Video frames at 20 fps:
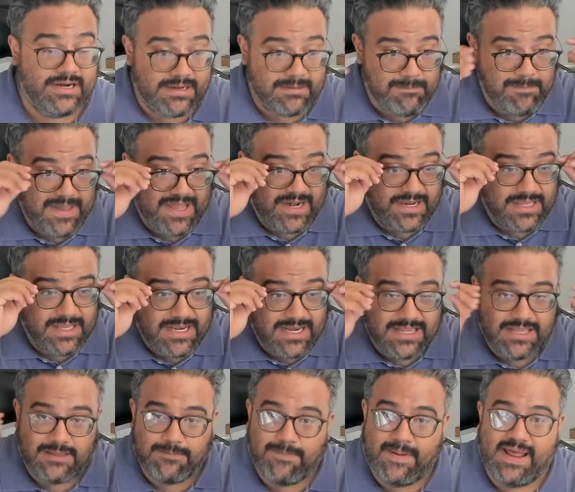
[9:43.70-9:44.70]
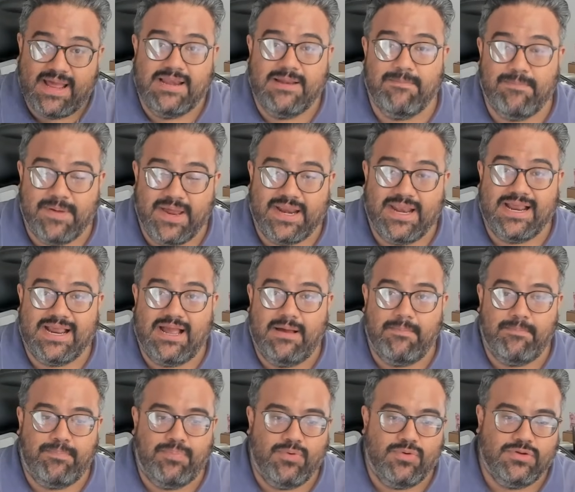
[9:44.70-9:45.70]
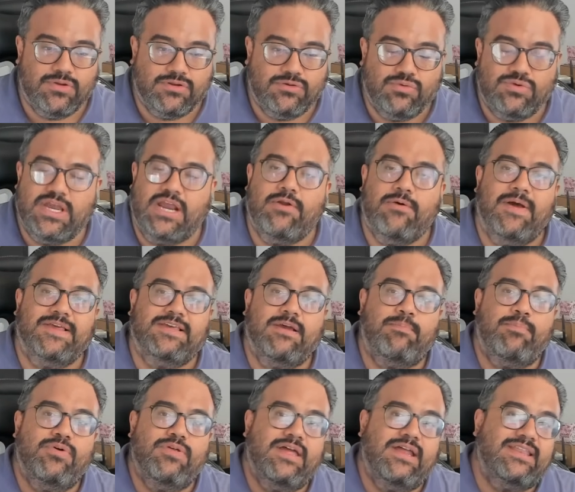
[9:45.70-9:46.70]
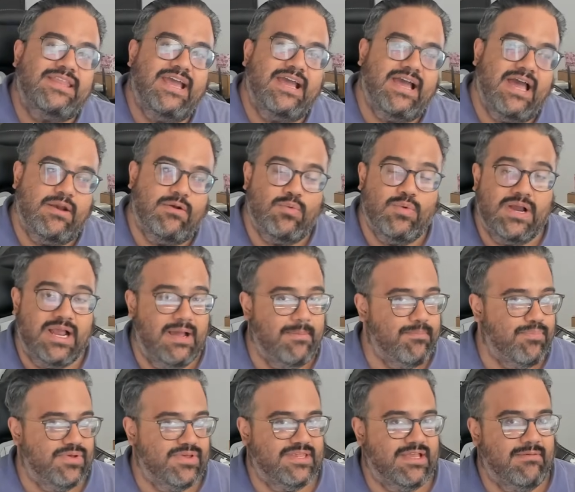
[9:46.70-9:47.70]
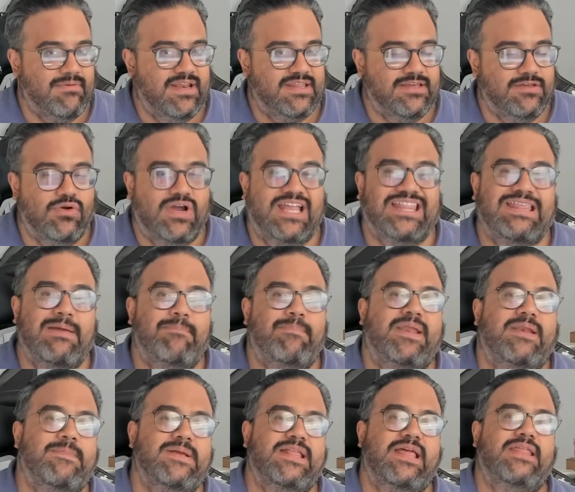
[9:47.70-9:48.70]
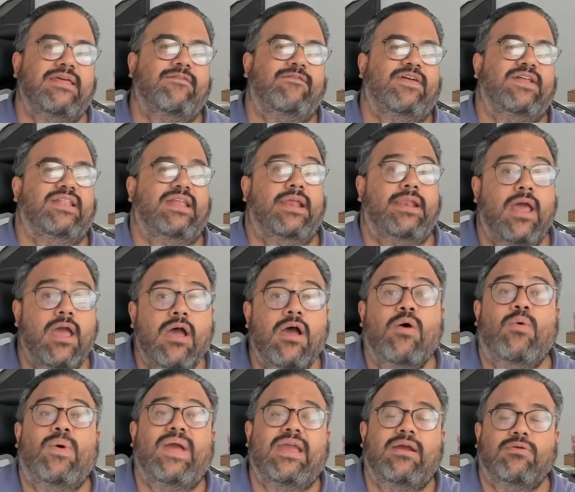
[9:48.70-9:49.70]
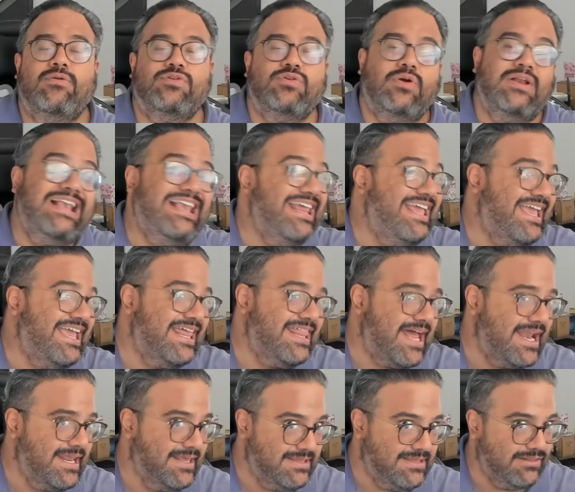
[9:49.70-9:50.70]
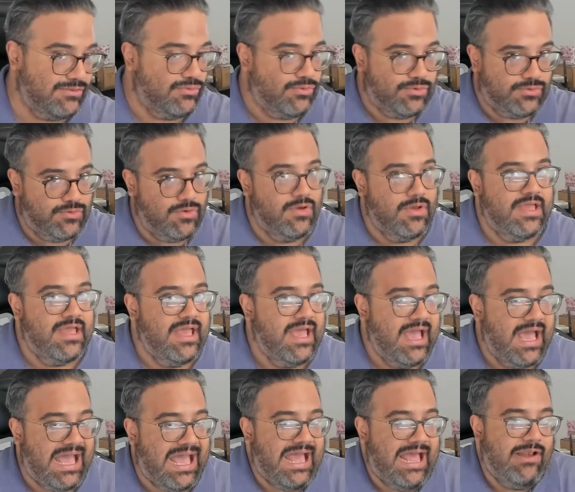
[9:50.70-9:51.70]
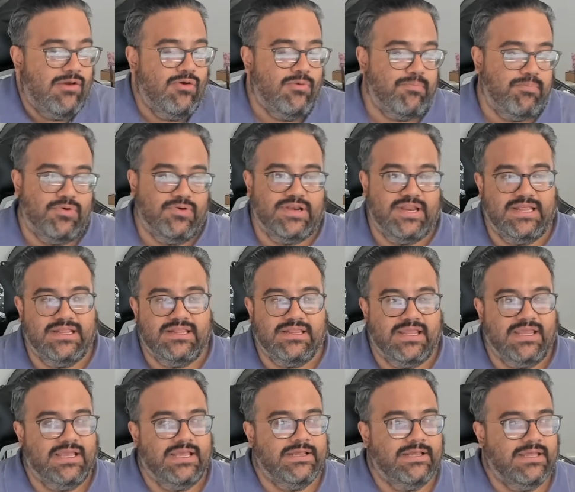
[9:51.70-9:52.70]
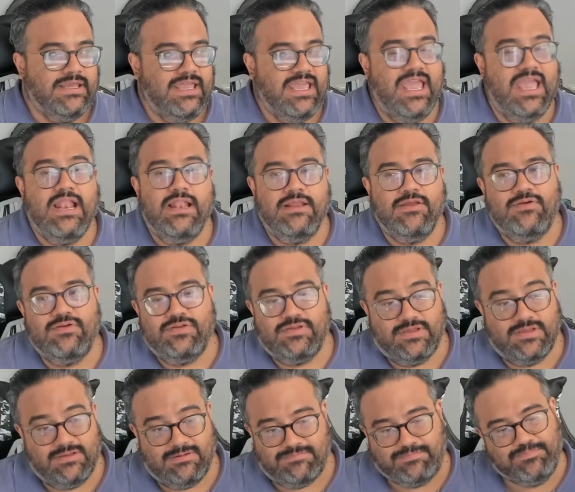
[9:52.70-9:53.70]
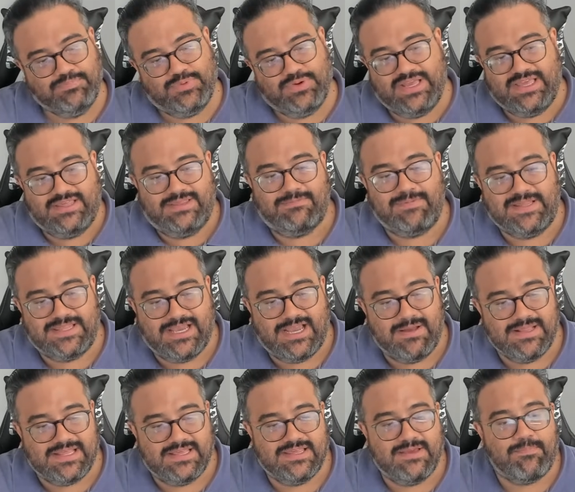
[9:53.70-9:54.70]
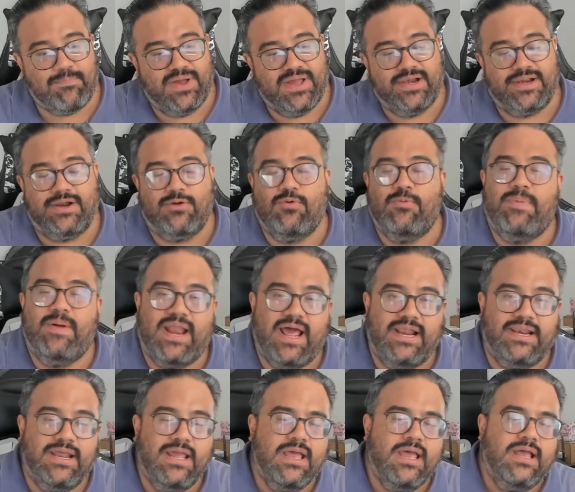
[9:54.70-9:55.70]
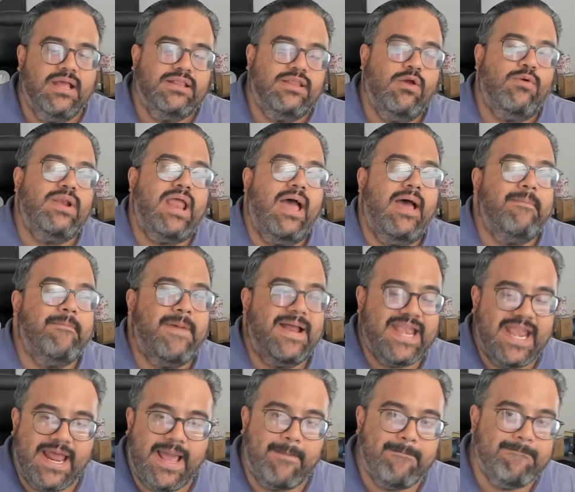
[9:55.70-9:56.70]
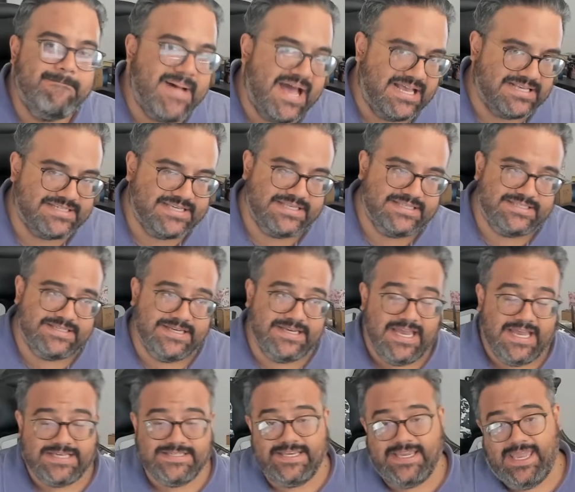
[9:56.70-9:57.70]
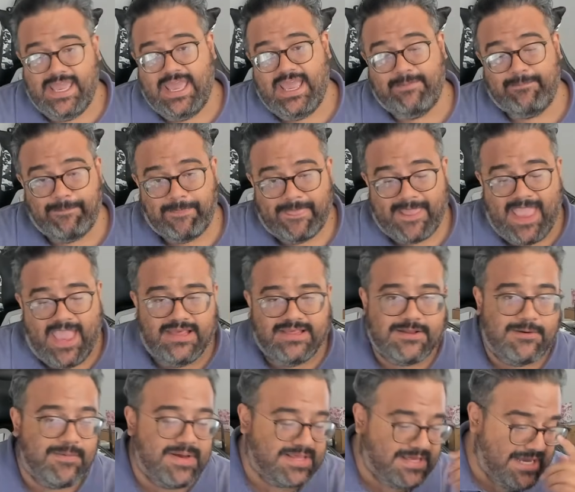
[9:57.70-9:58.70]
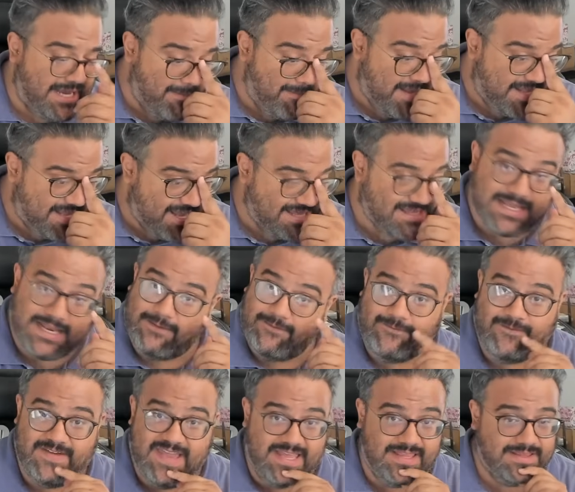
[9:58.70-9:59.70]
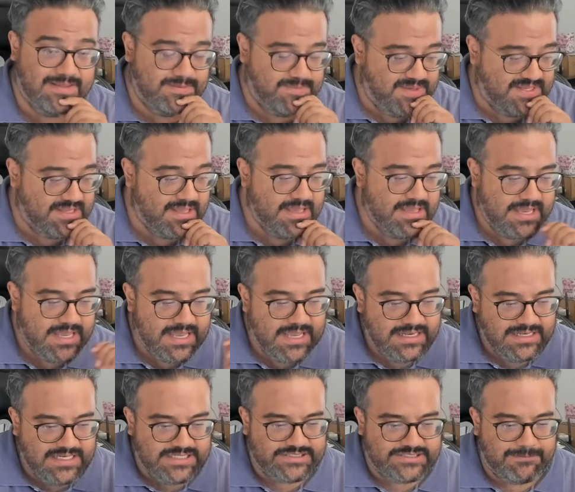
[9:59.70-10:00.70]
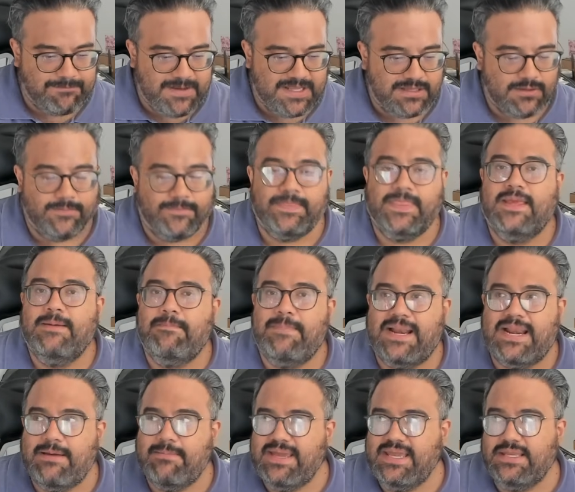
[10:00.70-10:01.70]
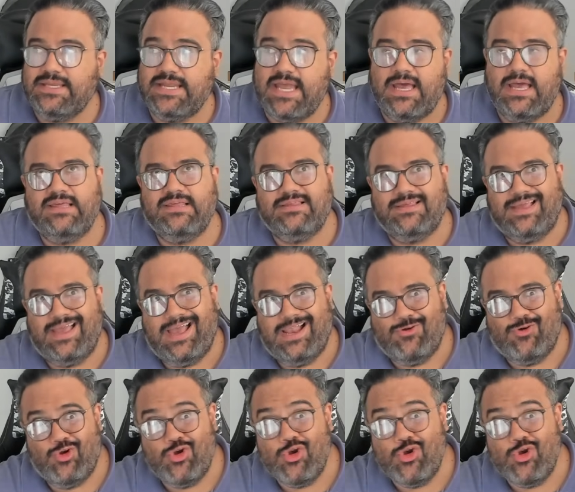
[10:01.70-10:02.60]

pertinentes para limpiar el campo, tú ya no vas a poder dejar un campo establecido que te permita defender o incluso liquidar ese turno al oponente. Y ellos, pues básicamente se pueden recuperar de una manera más sencilla. Así que esto básicamente es el Smith. Les repito, para mí ya es algo